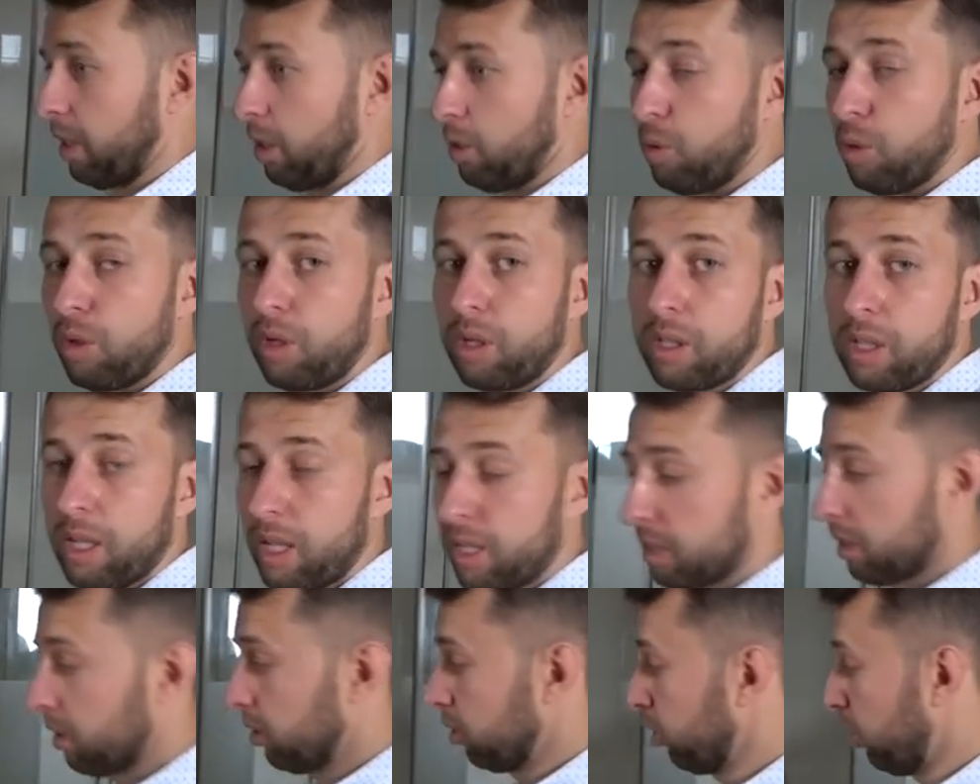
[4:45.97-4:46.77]
такой
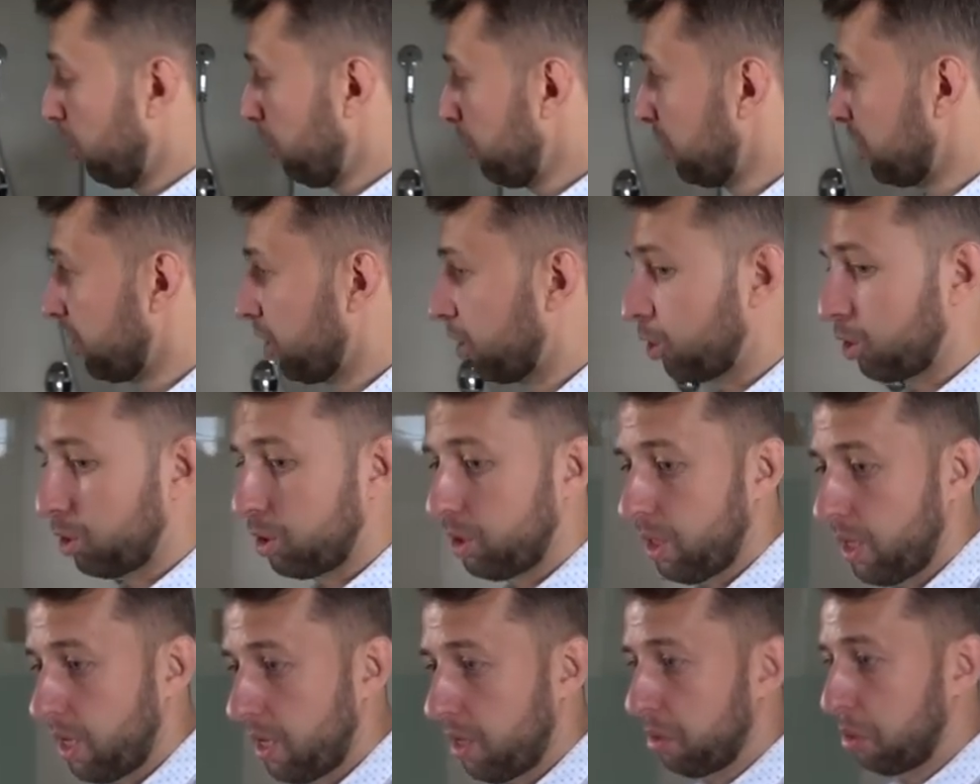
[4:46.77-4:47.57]
классный номер, я
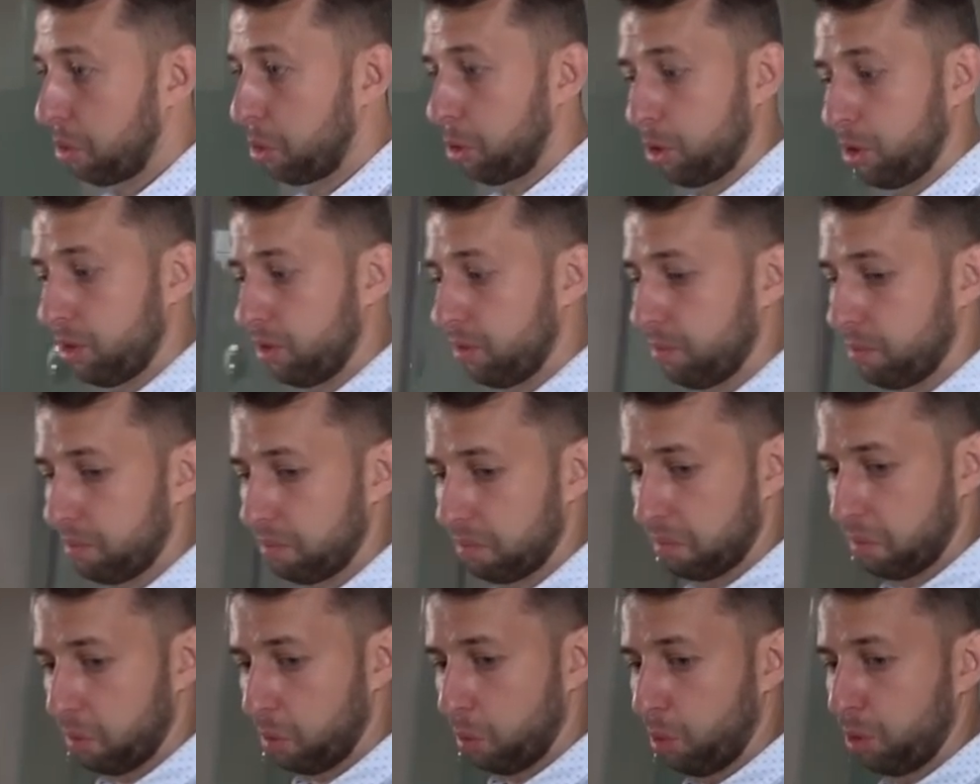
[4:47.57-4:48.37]
считаю,
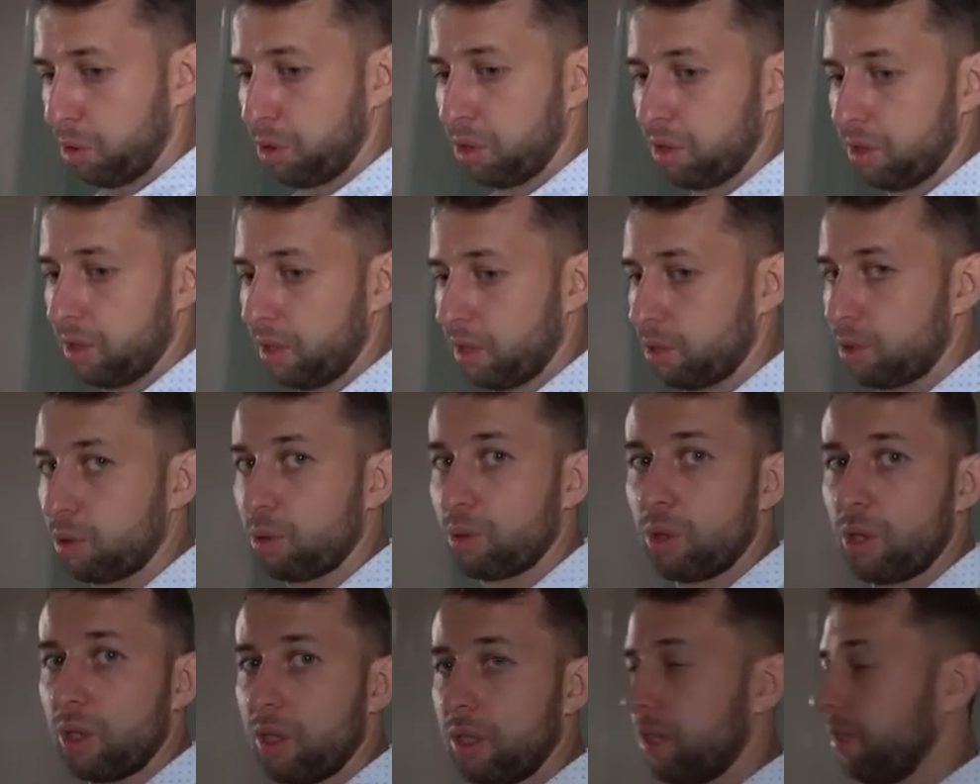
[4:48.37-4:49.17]
очень-очень
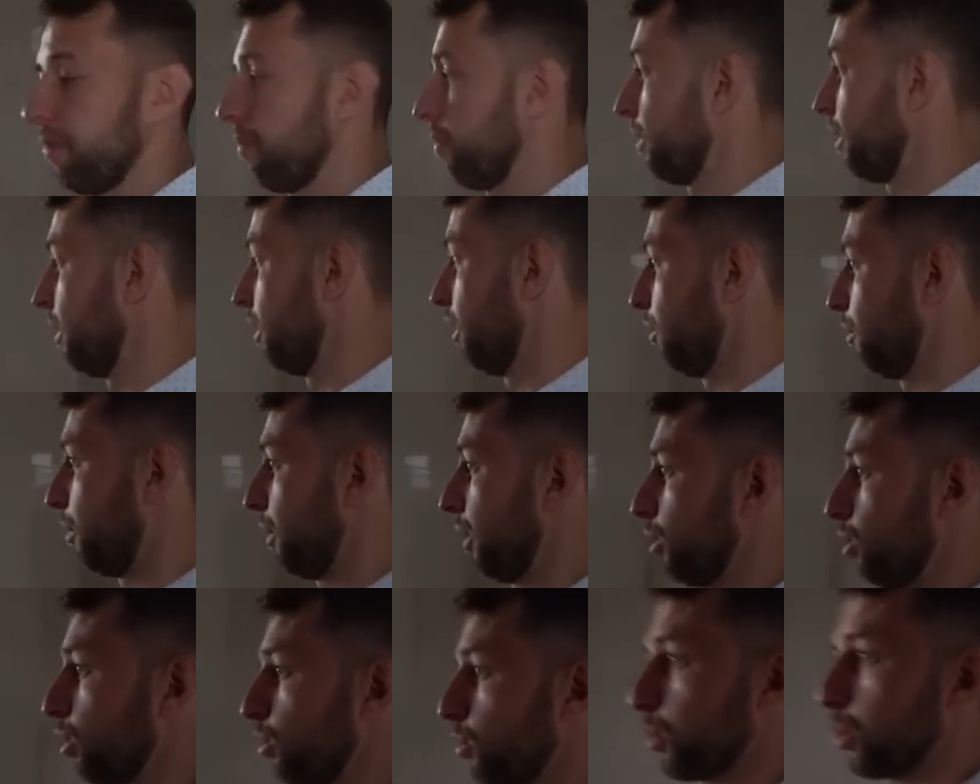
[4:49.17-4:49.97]
достойный.
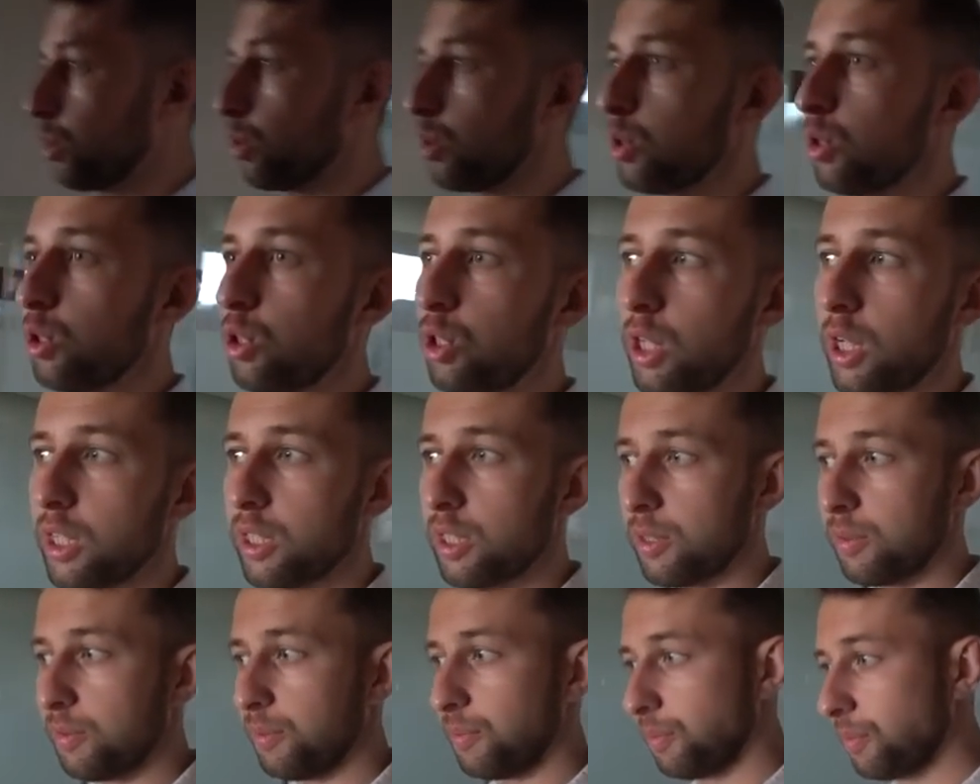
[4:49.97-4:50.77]
При том, что
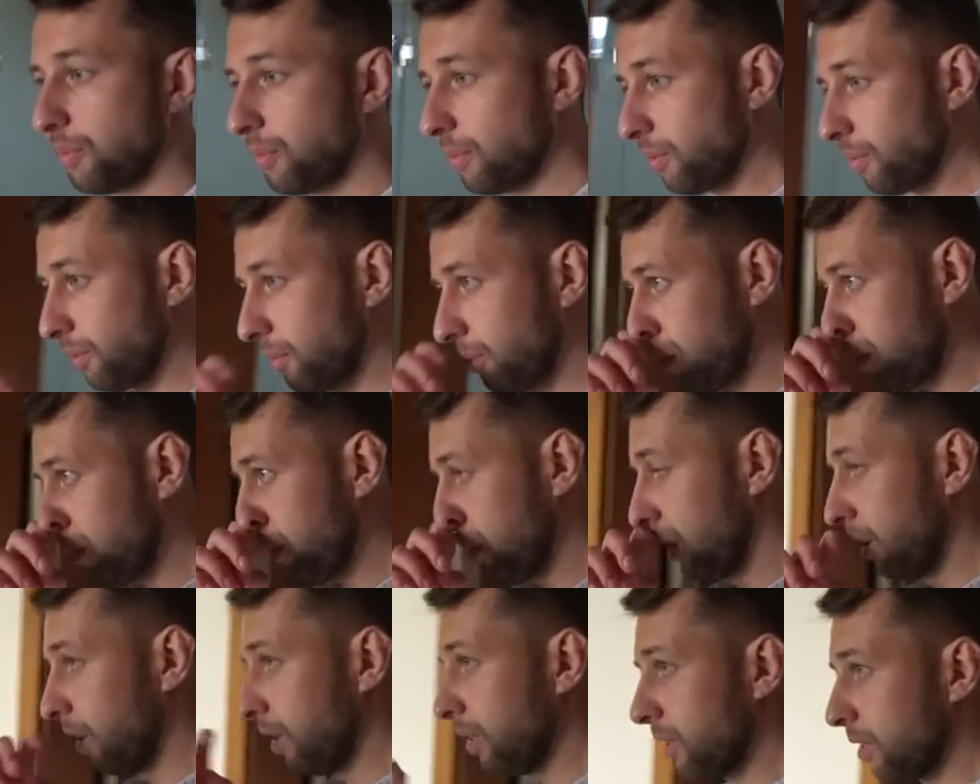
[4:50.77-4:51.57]
сейчас
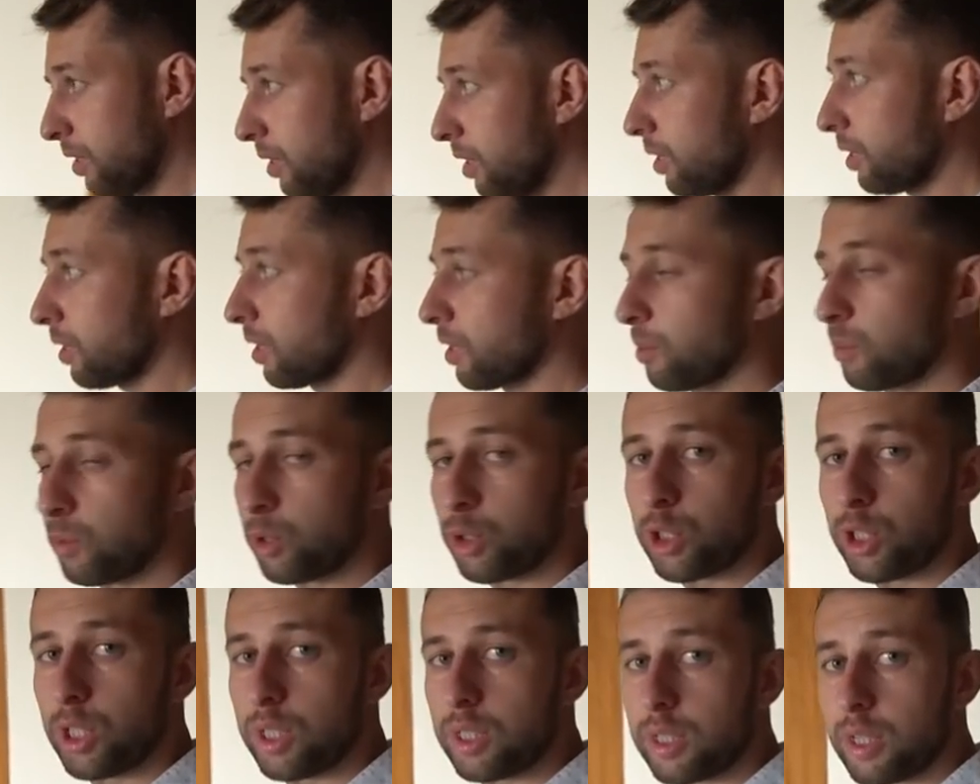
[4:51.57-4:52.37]
а, здесь
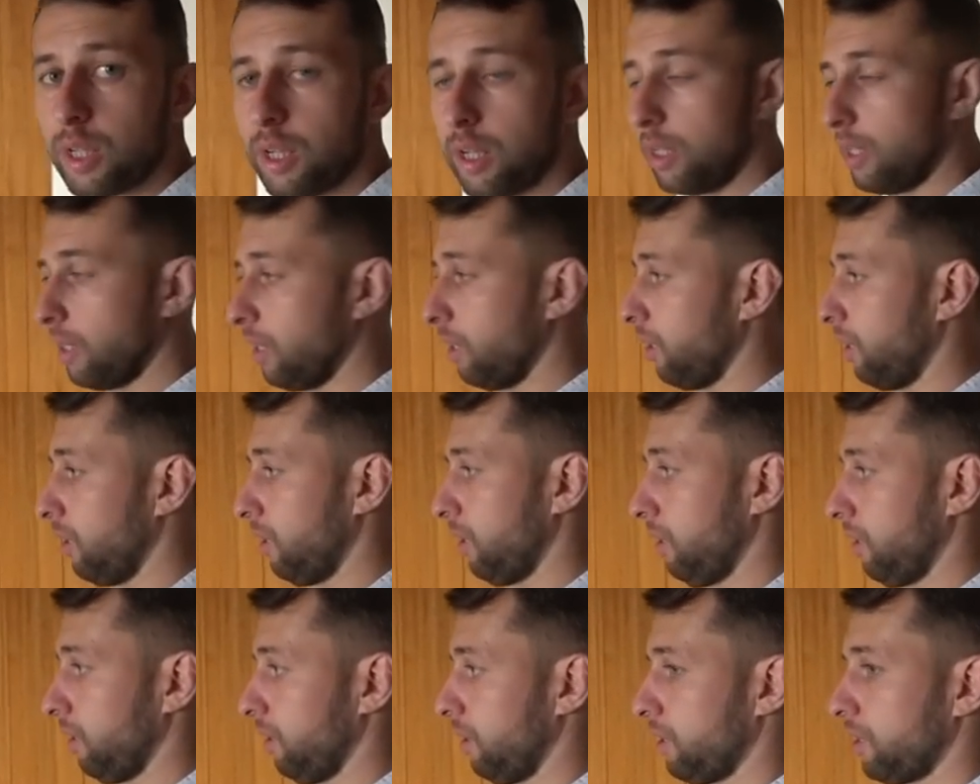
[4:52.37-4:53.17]
размещение
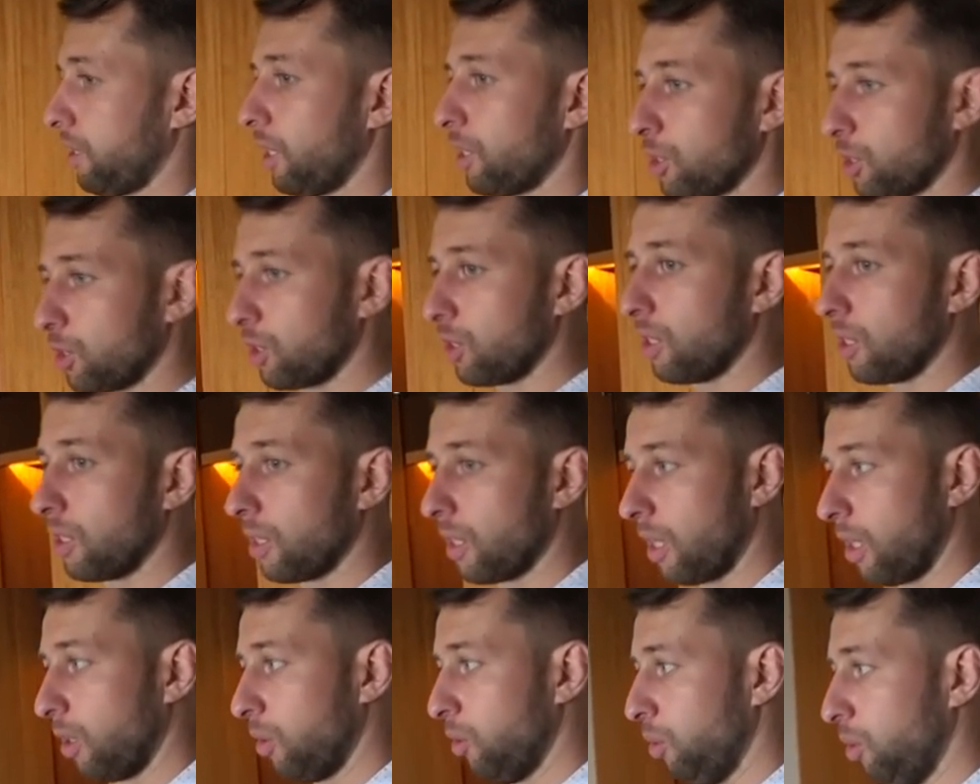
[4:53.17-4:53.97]
а, достаточно
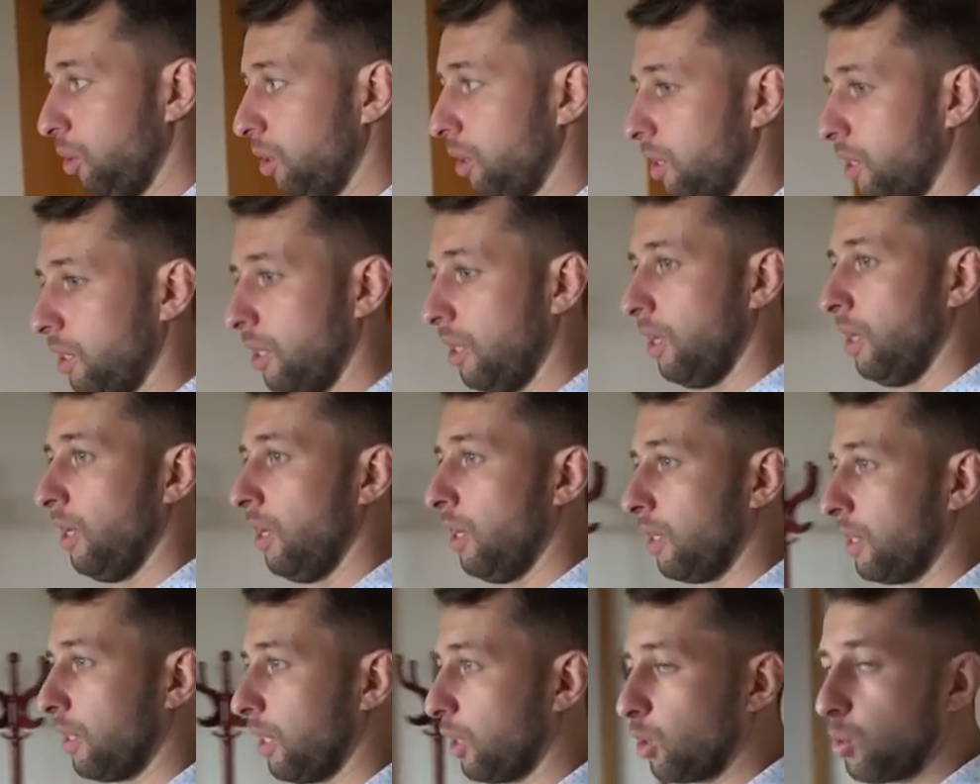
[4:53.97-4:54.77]
недорогое.
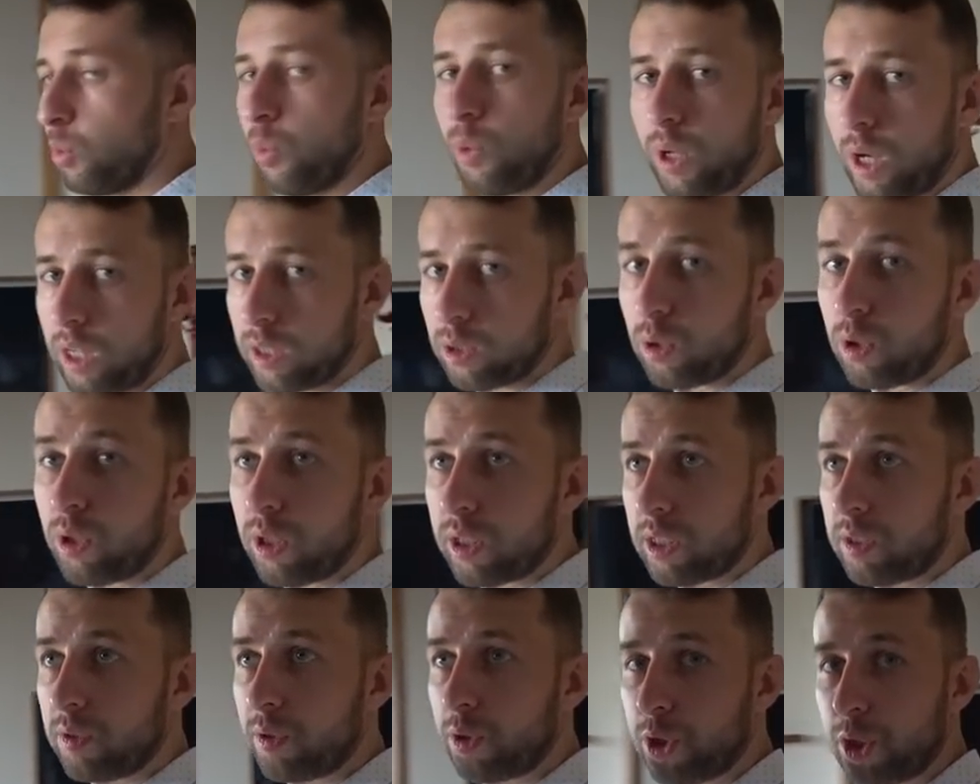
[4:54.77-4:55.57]
Я думаю, как только
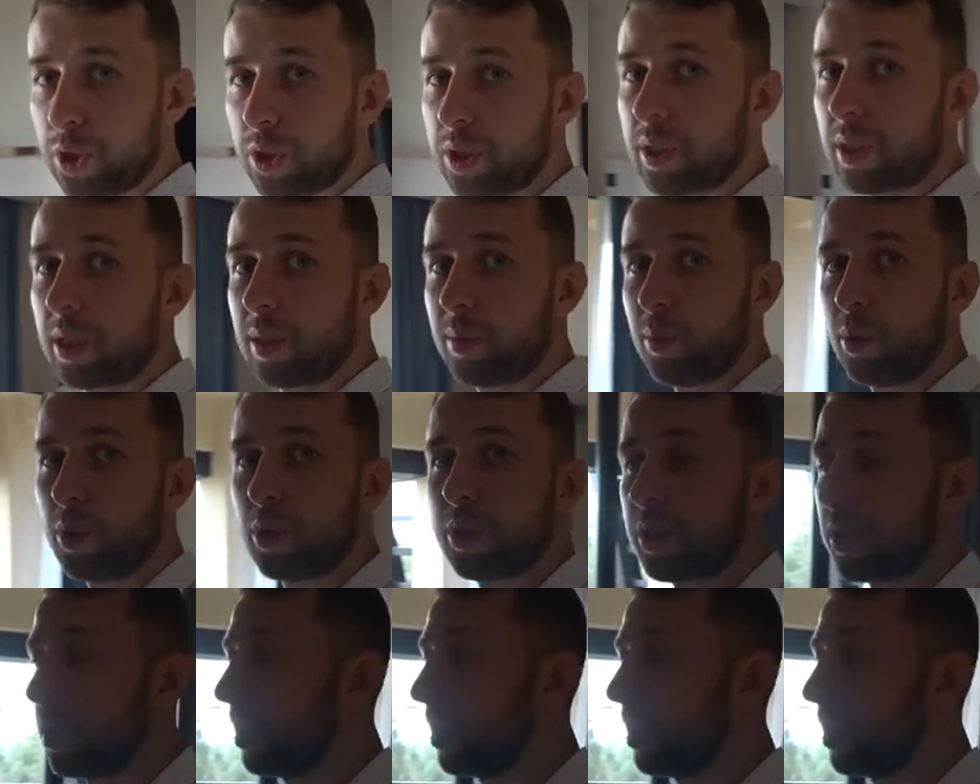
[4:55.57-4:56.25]
завершится ремонт,